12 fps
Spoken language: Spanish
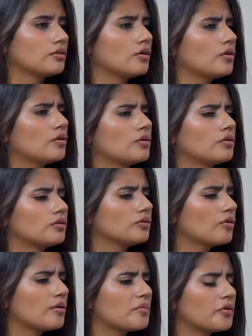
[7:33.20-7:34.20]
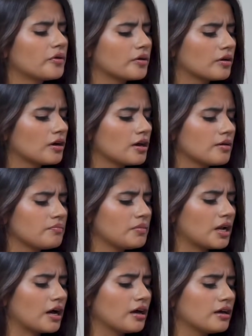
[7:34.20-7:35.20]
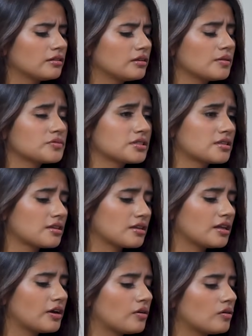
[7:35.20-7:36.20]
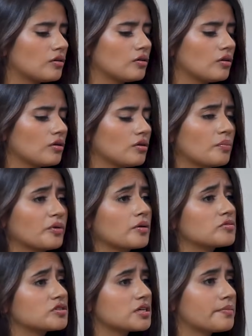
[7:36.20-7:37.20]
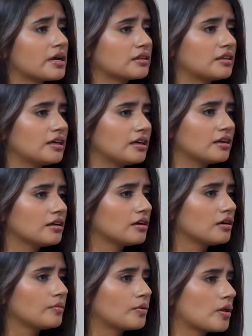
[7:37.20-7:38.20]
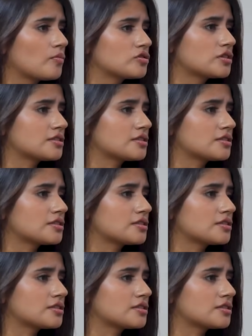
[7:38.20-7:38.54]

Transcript: No, no, amor. Mira, tenemos este dinero, lo podemos invertir, podemos